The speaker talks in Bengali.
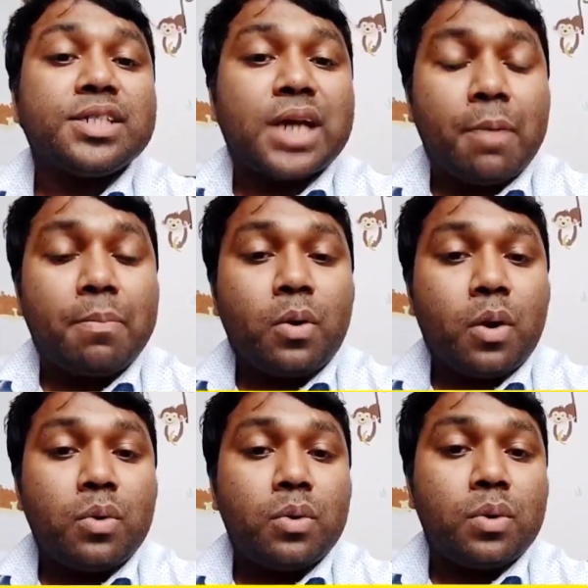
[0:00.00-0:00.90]
সাপ
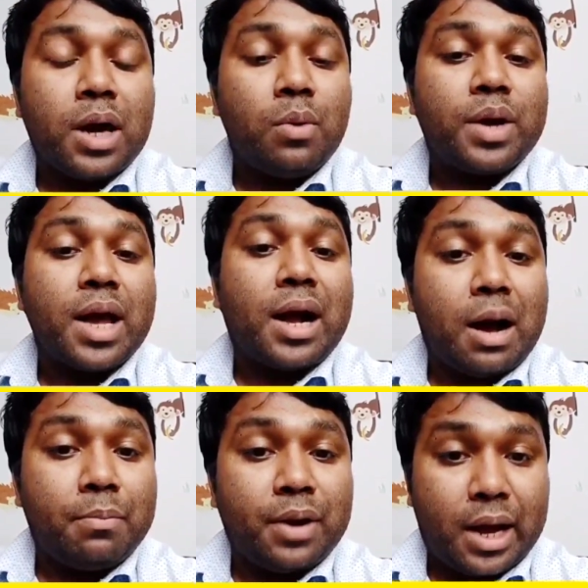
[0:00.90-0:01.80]
কখনো কাউকে
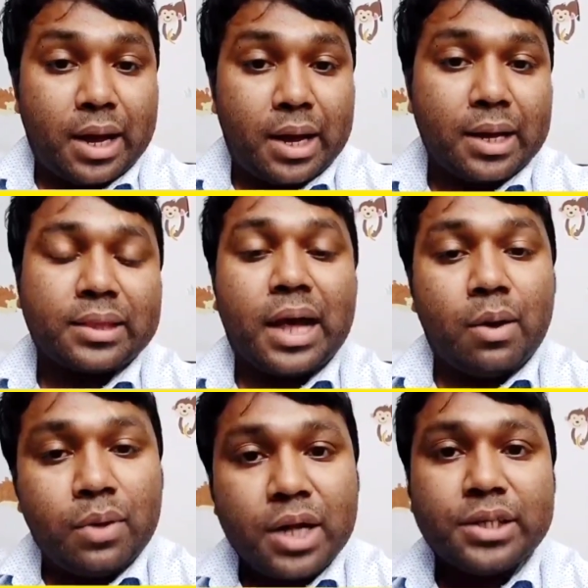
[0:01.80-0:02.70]
কামড়ায়
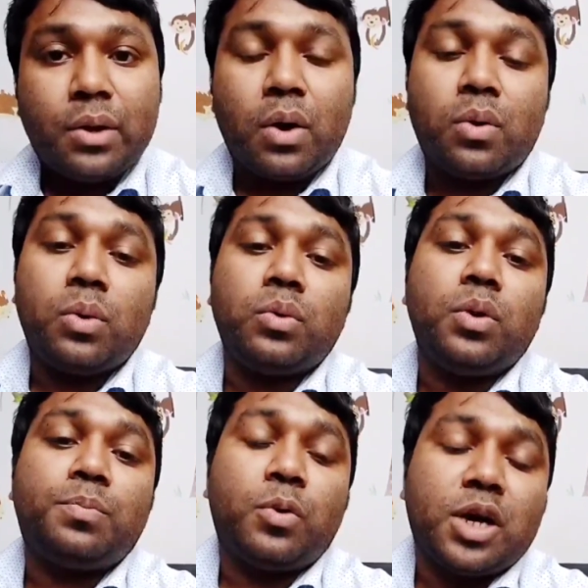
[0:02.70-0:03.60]
তাহলে যে
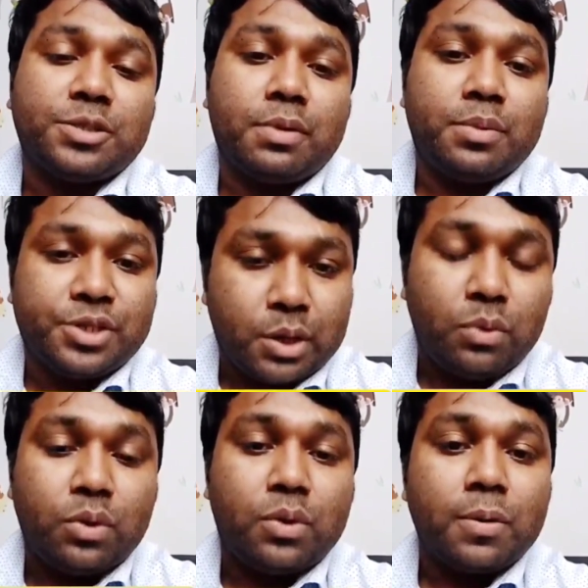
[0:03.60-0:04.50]
লক্ষণগুলো প্রকাশ পাবে
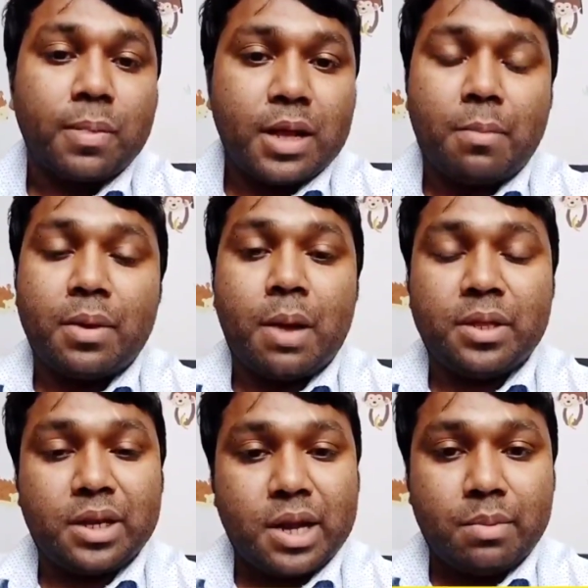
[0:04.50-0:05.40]
সেগুলো
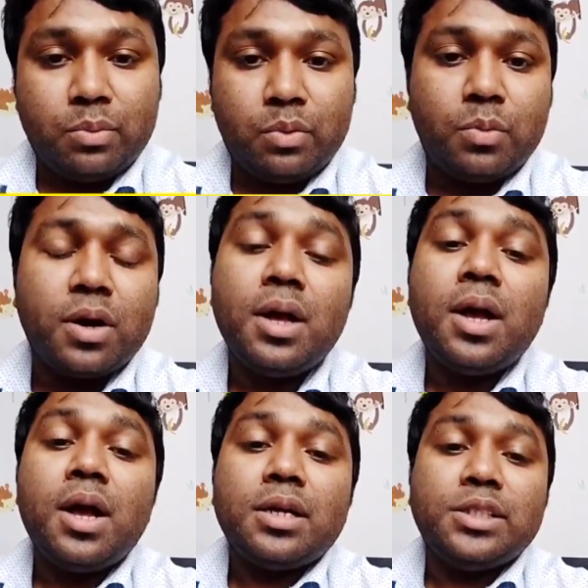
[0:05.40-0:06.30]
আপনাদেরকে আমরা বলবো
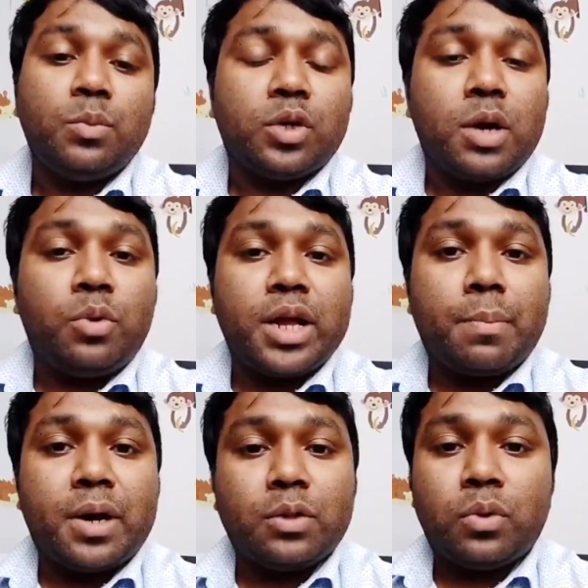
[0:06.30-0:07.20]
যে মোটামুটি
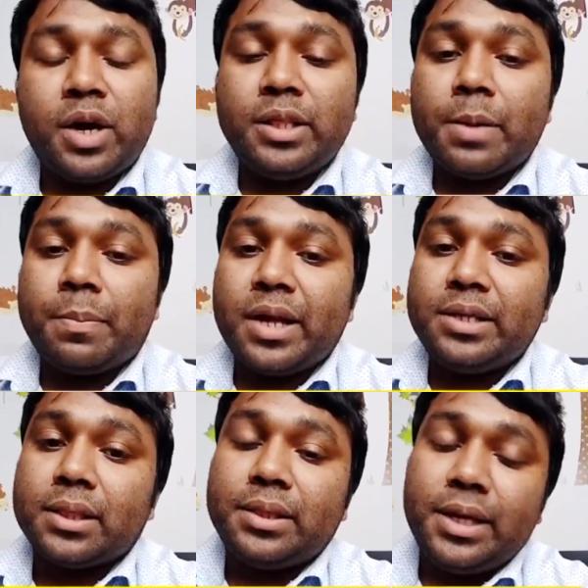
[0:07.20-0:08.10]
আপনারা ধরে নিতে পারেন
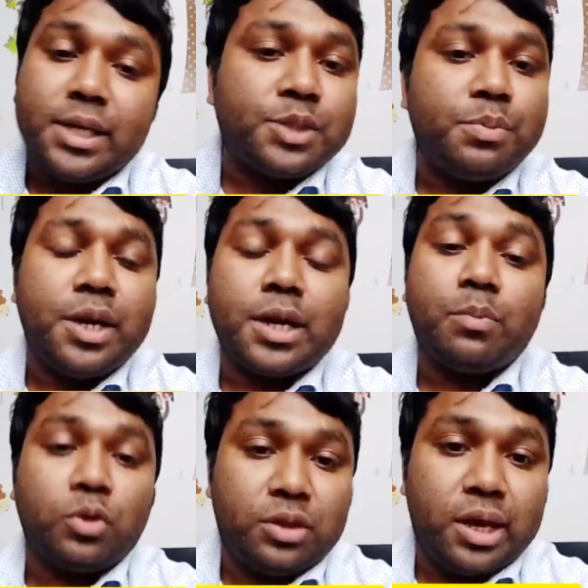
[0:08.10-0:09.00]
যে তিরিশ মিনিটের
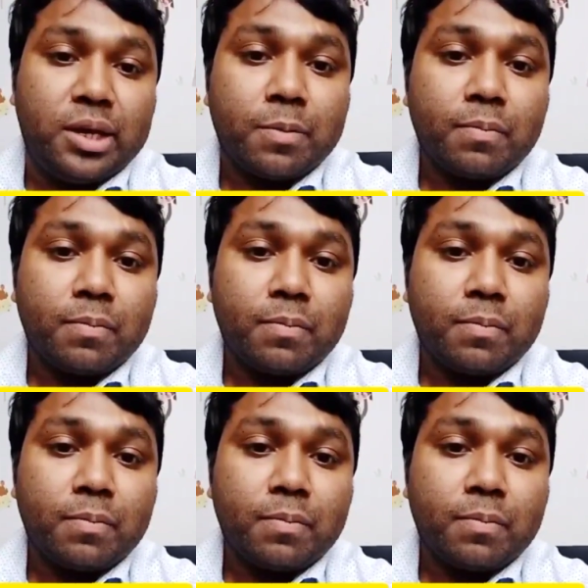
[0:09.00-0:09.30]
মধ্যেই